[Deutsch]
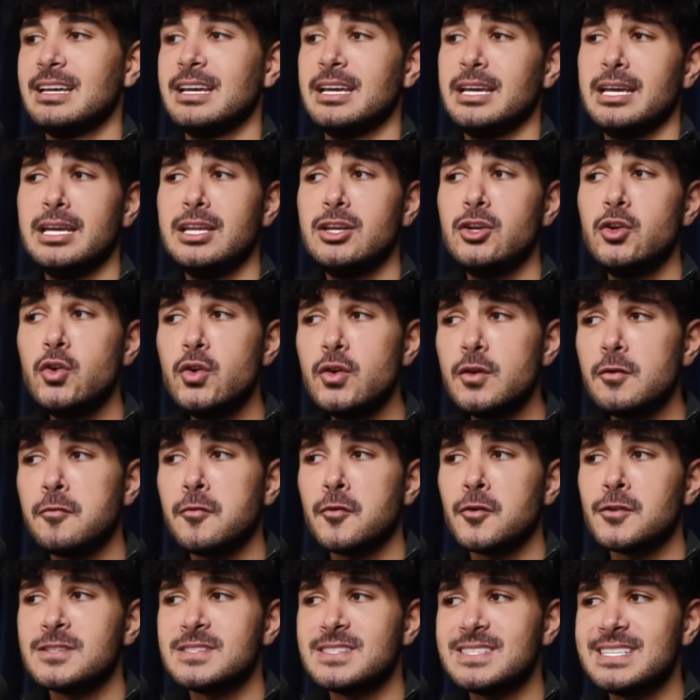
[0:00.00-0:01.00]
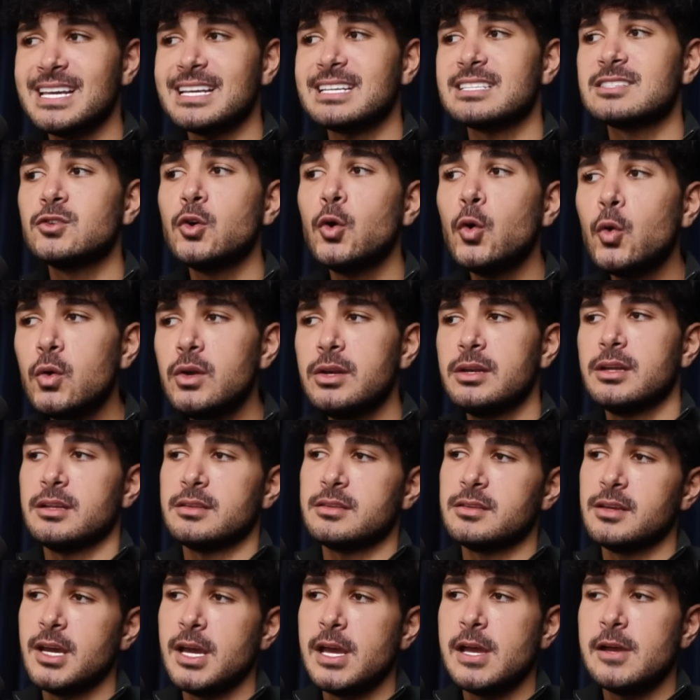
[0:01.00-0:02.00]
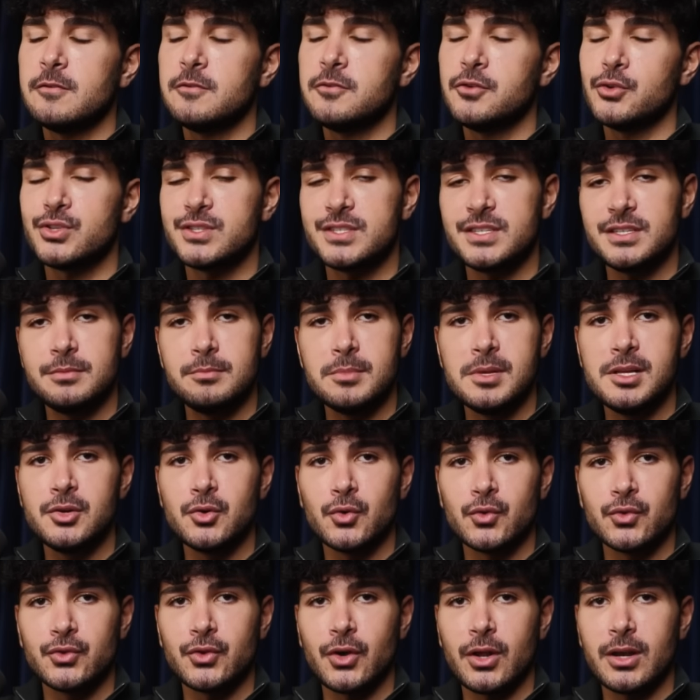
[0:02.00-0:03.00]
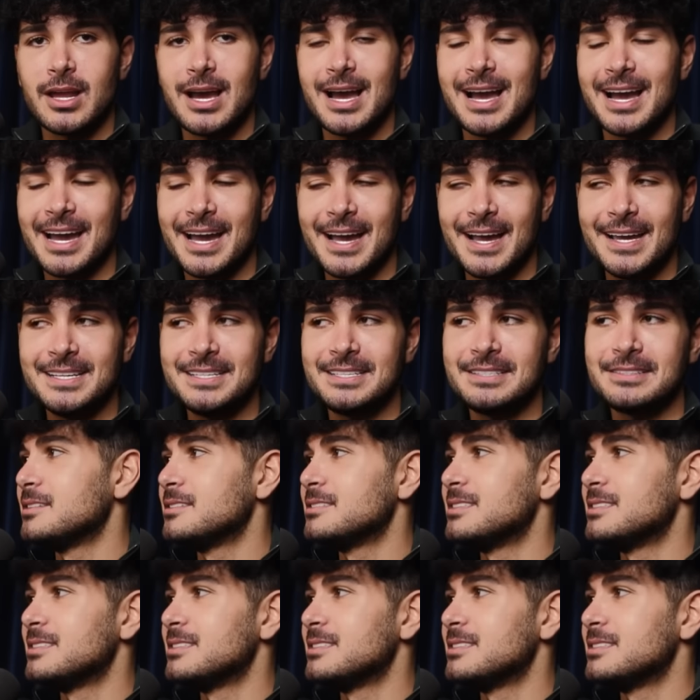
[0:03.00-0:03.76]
in Höhe von 640 Millionen Dollar erreicht.